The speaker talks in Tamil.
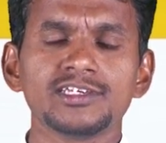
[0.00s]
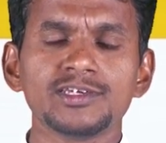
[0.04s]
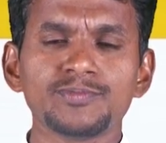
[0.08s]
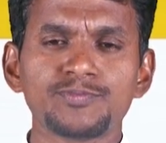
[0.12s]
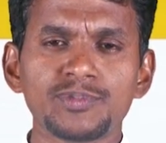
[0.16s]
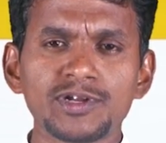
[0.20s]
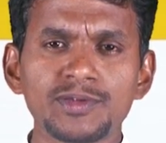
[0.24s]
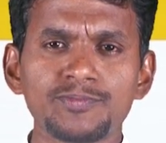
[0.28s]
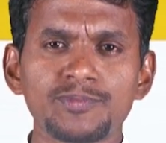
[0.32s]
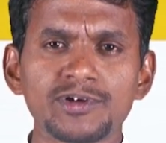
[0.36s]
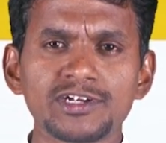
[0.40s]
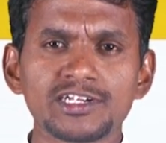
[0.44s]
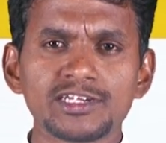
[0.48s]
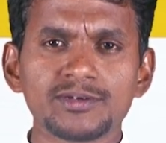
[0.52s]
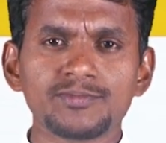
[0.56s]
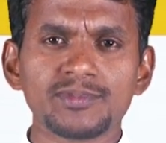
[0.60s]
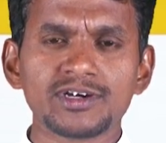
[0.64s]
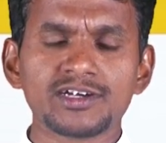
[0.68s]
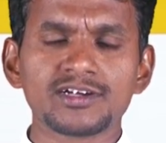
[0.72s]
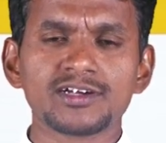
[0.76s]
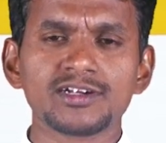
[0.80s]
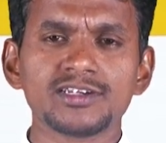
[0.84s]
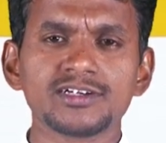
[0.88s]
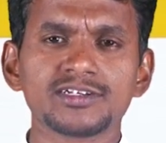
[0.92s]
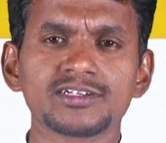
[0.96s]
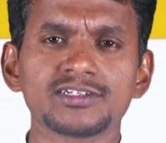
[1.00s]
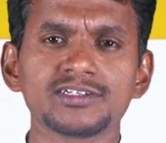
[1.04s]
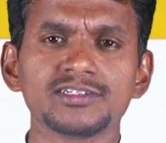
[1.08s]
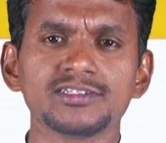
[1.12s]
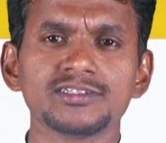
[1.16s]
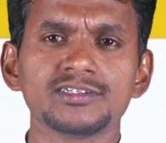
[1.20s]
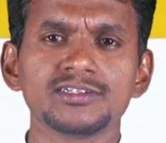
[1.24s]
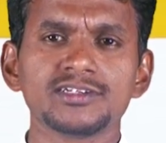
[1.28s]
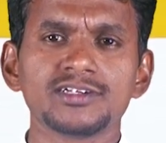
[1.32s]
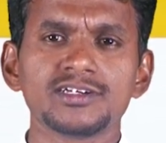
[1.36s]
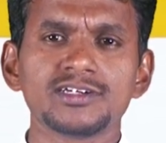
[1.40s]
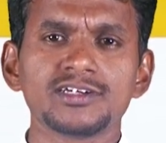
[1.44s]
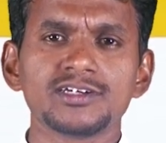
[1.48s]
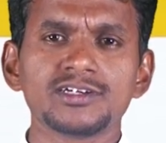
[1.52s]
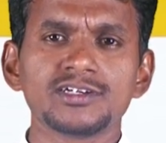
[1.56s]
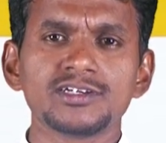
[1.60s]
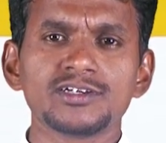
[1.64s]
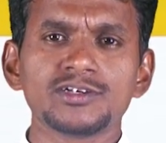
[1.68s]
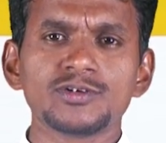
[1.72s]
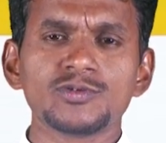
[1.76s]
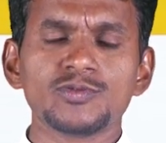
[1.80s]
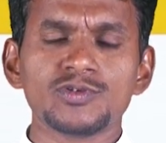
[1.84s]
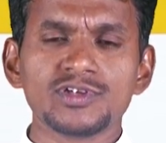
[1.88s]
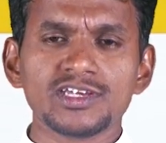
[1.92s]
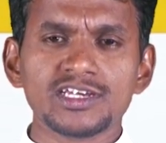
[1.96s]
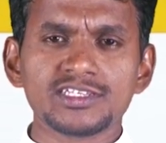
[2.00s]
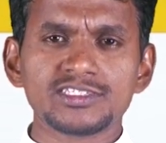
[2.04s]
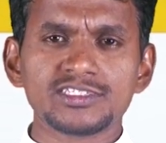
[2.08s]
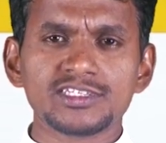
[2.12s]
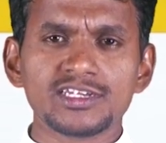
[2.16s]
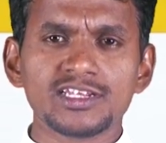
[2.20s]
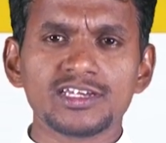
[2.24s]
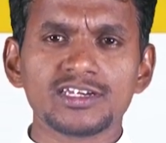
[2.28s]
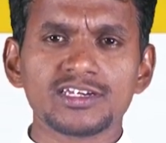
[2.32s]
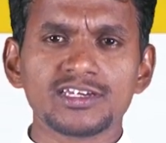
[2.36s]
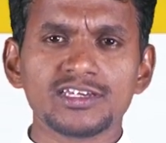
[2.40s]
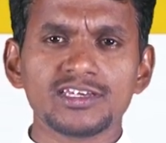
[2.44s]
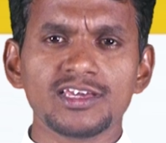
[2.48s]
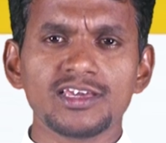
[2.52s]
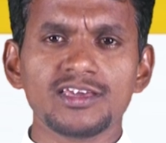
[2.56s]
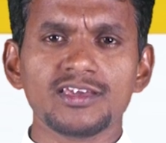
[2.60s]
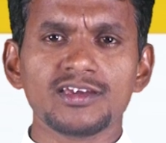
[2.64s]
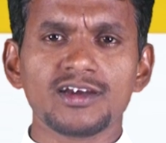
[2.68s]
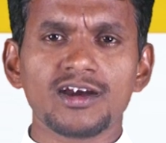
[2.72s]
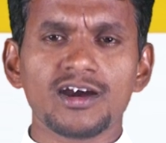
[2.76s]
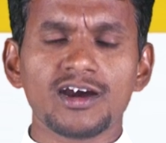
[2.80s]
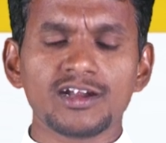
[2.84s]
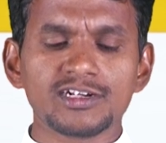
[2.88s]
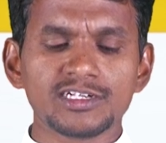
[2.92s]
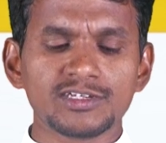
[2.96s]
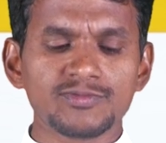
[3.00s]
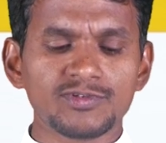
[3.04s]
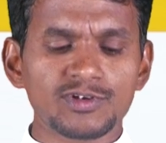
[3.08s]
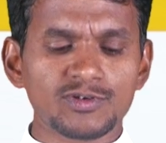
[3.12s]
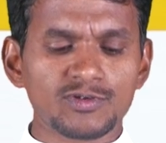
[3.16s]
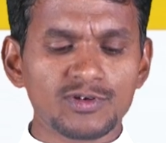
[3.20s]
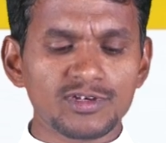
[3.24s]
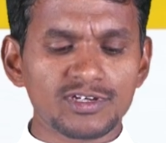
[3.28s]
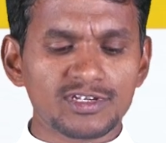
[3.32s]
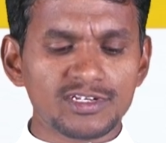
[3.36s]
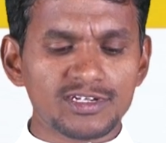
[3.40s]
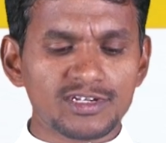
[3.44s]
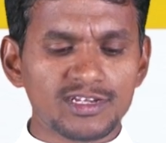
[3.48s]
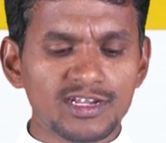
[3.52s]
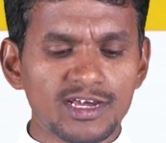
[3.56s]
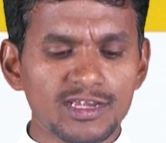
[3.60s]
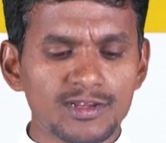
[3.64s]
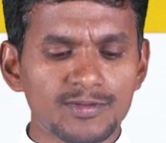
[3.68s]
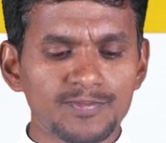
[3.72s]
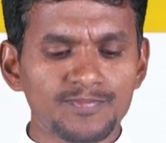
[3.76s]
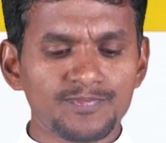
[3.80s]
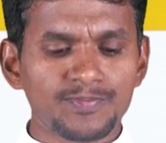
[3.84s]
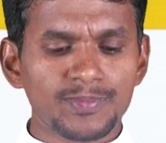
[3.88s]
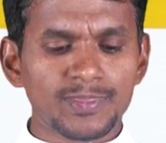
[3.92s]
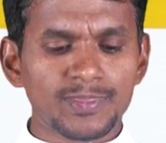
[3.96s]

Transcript: இப்படிப்பட்ட மக்களுக்கு ஒரு எச்சரிக்கையை ஆண்டவர் கொடுக்கின்றார்